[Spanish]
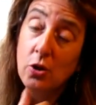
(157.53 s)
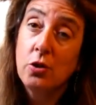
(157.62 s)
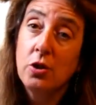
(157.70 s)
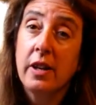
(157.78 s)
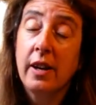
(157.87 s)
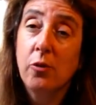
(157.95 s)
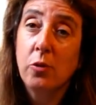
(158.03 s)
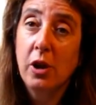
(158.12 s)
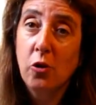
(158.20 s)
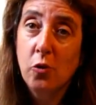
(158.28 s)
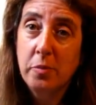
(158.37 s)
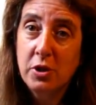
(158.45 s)
os darán
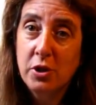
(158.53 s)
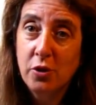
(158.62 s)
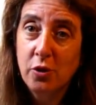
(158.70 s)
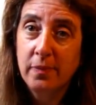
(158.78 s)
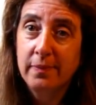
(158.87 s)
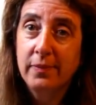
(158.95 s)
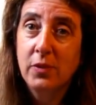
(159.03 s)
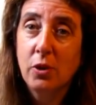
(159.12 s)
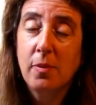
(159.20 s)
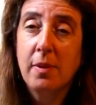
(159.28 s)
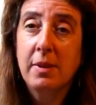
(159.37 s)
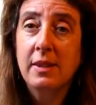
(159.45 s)
una comisión.
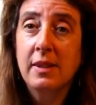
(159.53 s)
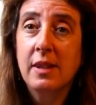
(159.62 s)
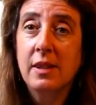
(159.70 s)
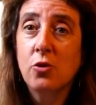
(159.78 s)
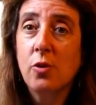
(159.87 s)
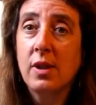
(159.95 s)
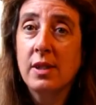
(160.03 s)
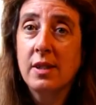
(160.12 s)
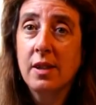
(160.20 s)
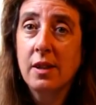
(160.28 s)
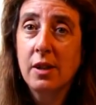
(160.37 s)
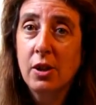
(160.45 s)
Normalmente suele
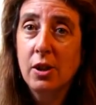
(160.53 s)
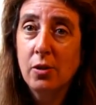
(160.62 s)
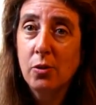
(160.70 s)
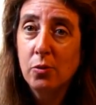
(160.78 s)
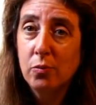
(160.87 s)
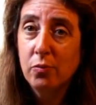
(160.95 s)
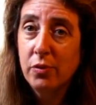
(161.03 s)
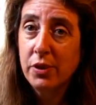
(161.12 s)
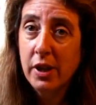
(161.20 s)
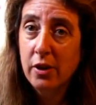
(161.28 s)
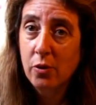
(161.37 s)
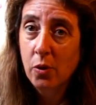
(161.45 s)
ser de un
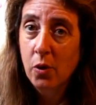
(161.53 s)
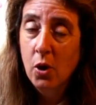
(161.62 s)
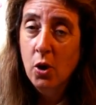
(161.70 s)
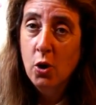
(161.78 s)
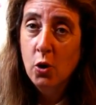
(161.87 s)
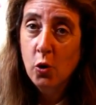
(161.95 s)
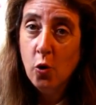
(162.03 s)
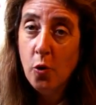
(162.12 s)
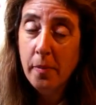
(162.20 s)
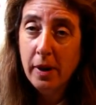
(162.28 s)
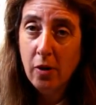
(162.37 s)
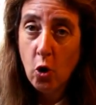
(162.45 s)

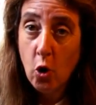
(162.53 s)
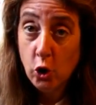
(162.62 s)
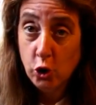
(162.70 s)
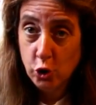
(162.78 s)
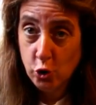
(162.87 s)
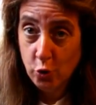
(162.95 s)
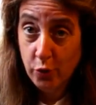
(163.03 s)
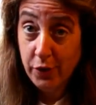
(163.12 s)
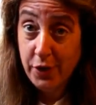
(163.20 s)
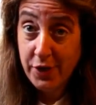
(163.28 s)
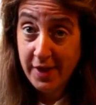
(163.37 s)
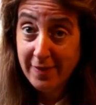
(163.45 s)
0,8
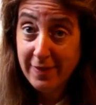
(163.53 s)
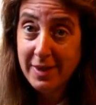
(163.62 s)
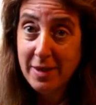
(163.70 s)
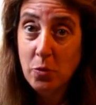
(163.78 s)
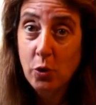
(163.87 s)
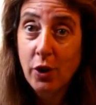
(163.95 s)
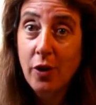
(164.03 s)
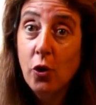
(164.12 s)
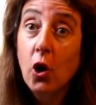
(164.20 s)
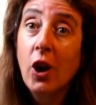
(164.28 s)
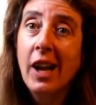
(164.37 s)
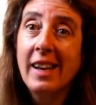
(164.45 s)
céntimo de
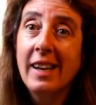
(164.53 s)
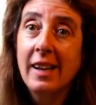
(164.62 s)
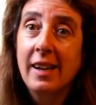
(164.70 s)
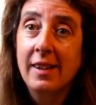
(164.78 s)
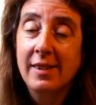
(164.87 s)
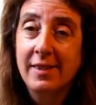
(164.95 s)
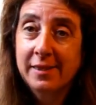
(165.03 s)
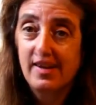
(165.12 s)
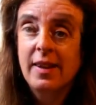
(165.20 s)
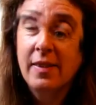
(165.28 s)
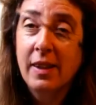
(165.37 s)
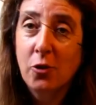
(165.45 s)
dólar
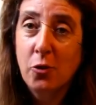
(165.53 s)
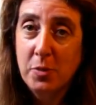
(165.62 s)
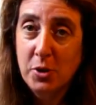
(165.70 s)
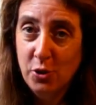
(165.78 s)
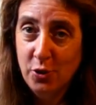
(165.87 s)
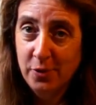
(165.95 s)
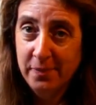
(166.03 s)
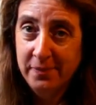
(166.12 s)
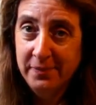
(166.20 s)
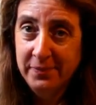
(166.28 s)
de, comisión.